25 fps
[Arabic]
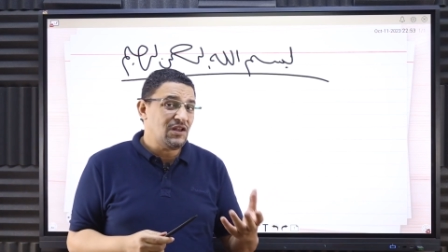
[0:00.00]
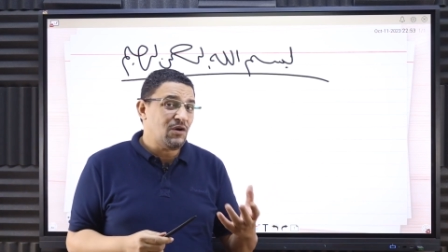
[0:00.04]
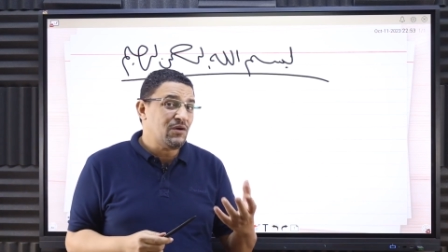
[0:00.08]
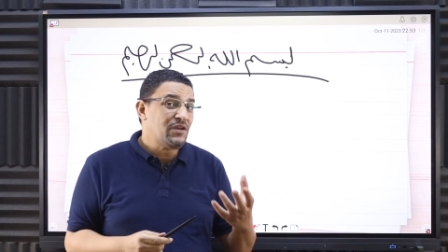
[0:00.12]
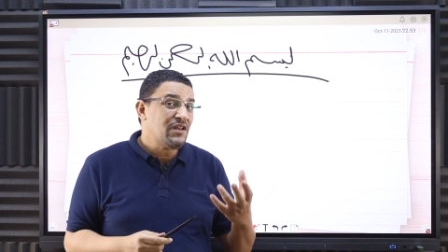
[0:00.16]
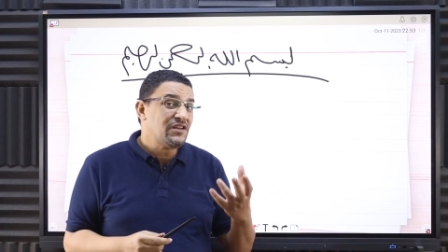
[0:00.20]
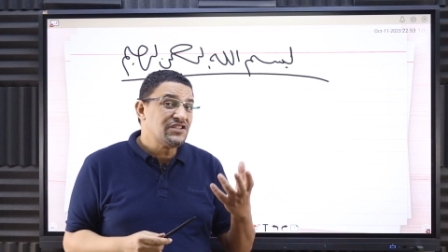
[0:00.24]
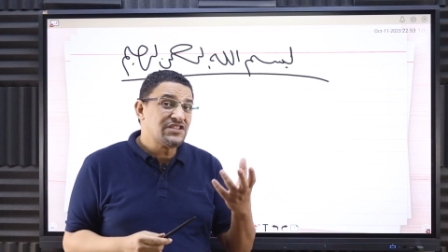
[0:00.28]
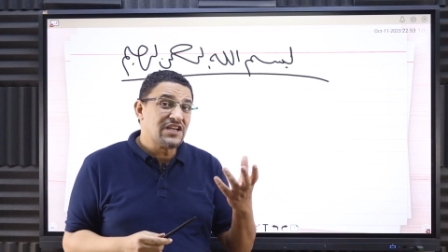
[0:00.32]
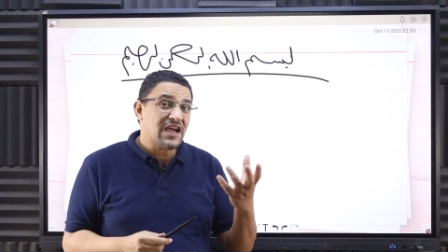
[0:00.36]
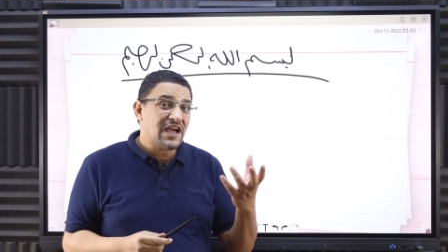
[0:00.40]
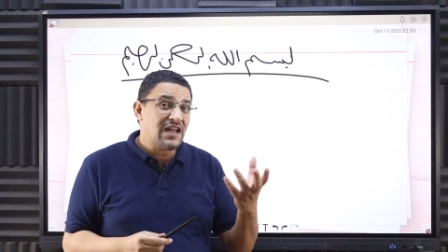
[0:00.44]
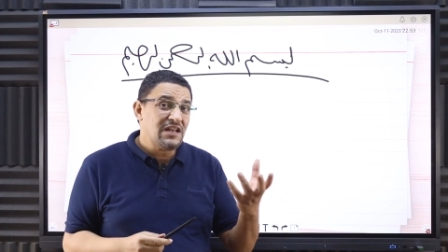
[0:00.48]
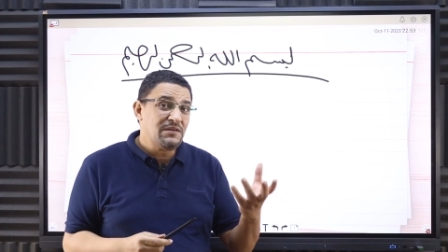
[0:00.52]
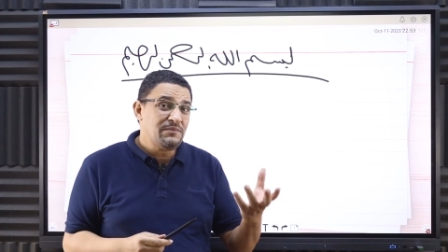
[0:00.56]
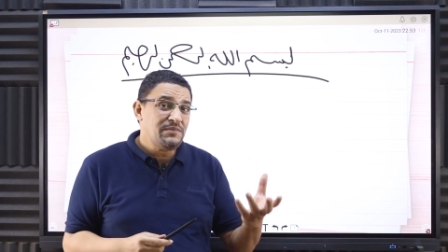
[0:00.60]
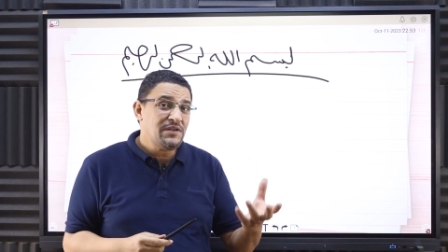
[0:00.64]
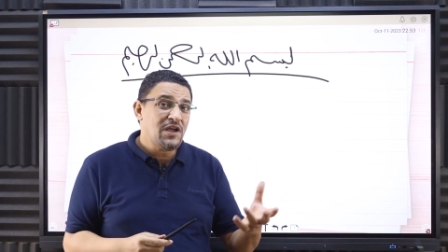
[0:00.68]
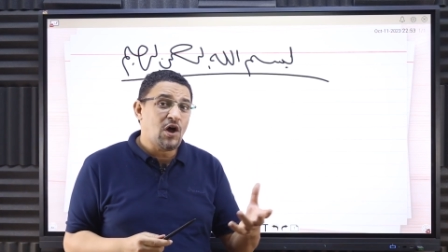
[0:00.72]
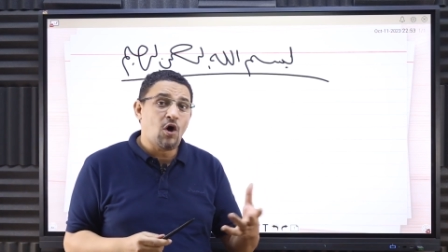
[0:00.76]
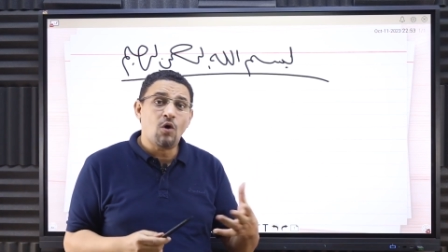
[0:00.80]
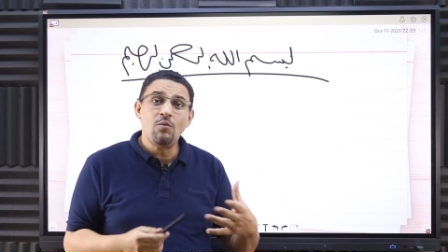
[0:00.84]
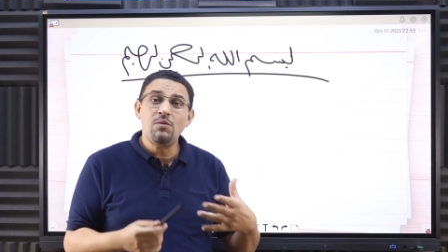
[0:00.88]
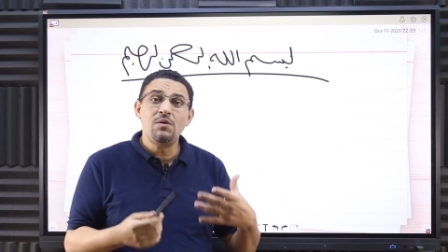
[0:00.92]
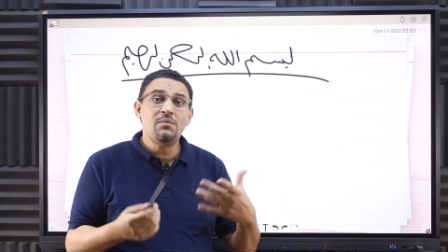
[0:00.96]
لو انا شغال
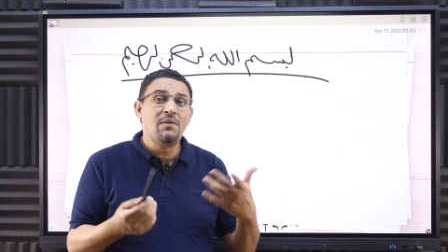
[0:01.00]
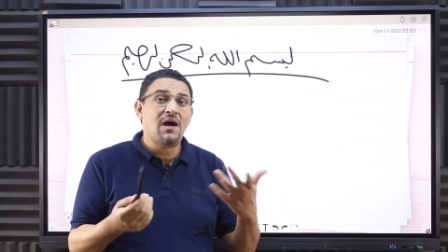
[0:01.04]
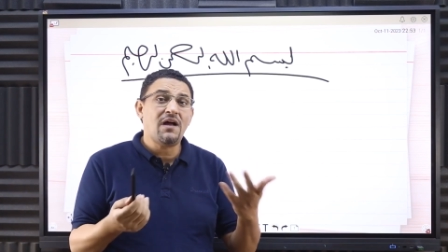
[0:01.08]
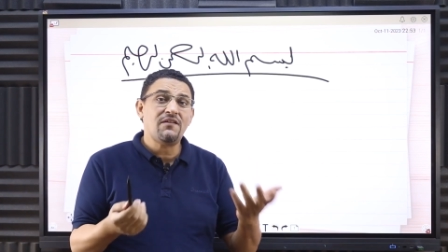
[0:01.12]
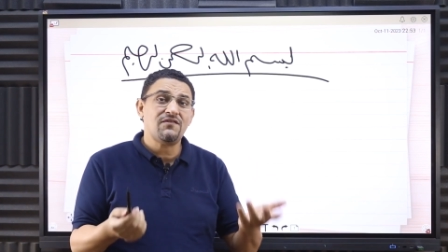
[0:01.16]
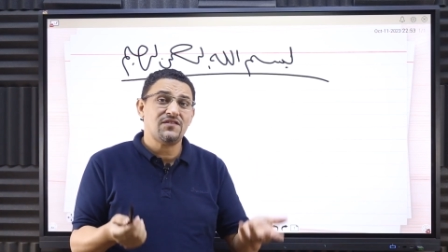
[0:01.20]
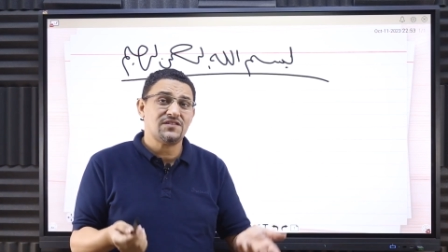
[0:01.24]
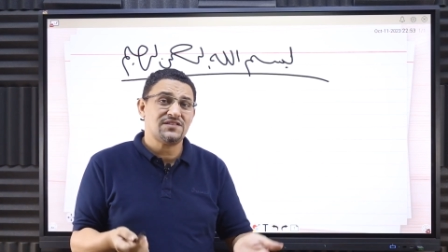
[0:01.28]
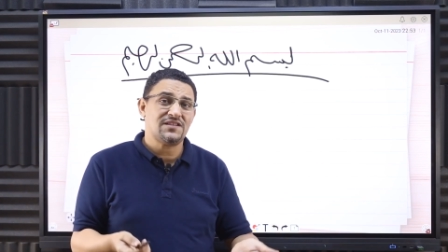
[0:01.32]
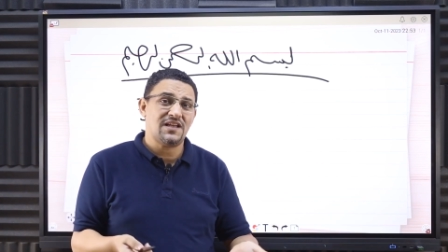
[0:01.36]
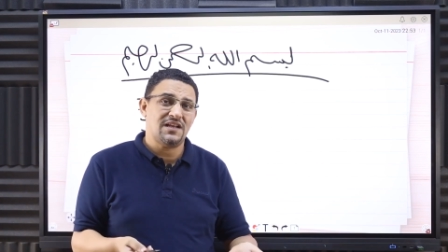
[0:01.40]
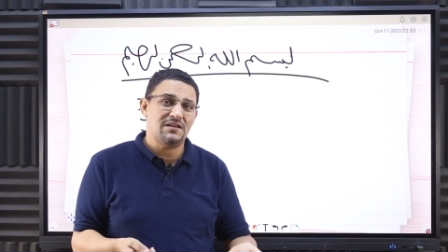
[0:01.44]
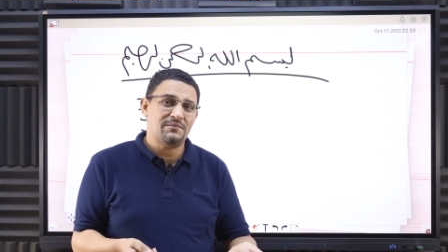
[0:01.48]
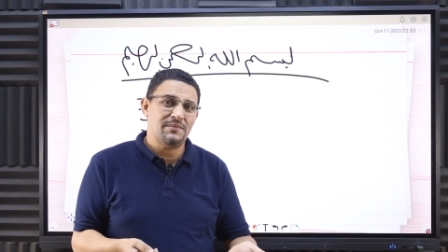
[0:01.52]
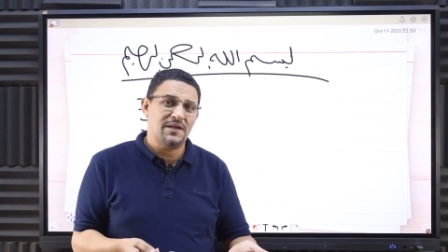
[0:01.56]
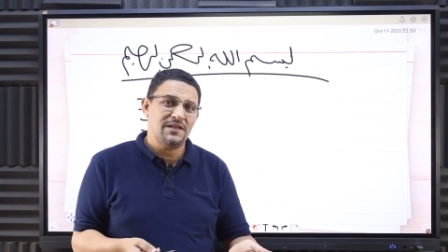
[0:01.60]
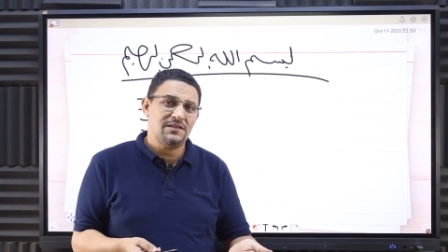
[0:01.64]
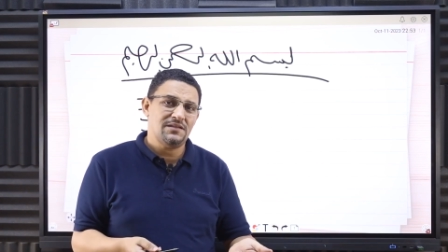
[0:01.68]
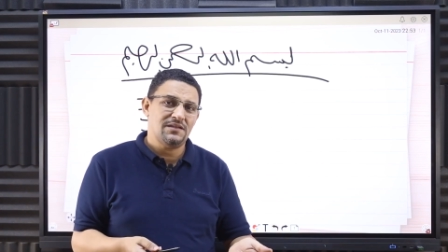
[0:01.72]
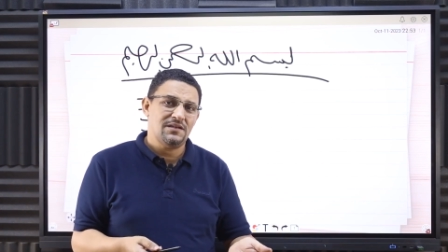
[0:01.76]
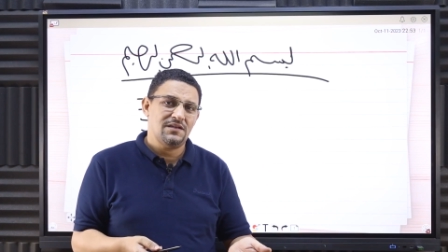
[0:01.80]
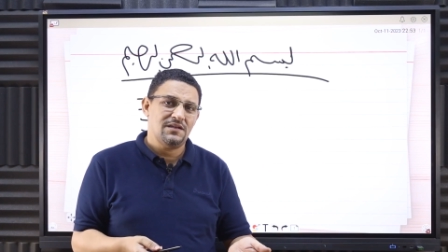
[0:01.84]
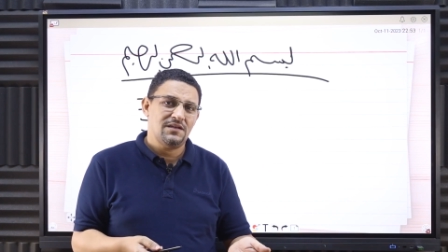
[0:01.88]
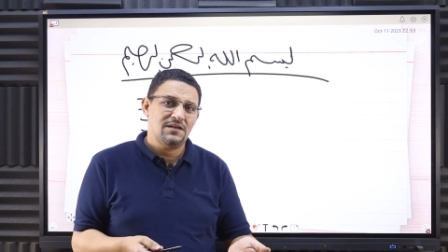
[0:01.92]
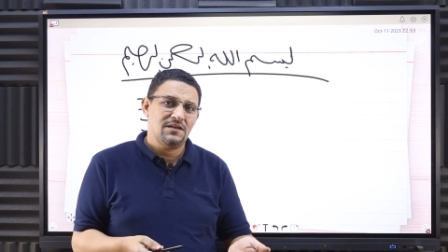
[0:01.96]
بيها عمري ما احفظ كلمات